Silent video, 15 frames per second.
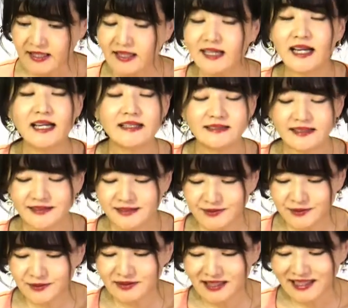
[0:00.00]
解説
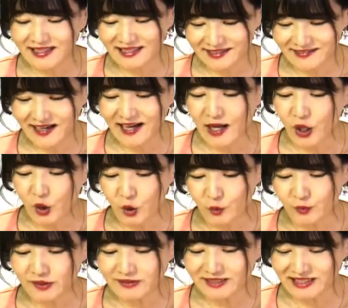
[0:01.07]
書の中には「
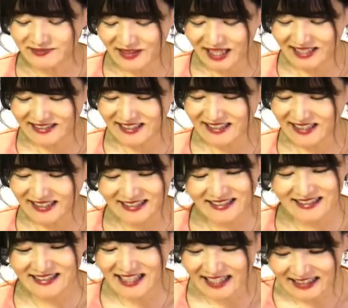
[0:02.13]
思うに任せない
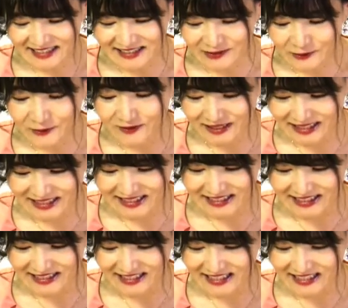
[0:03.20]
辛い恋に